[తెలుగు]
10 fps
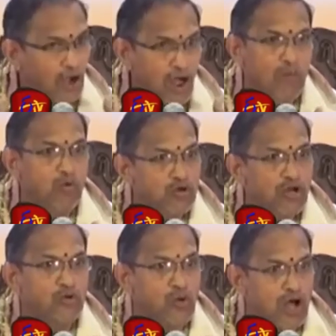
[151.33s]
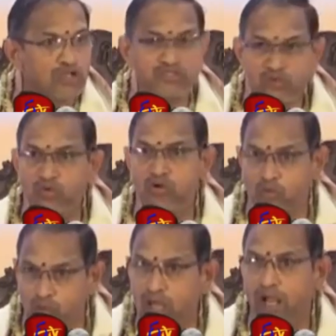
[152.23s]
రాముడు నన్ను కాసుకుని
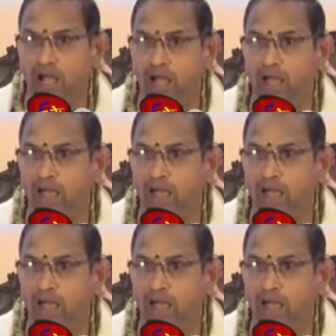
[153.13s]
ఉండగా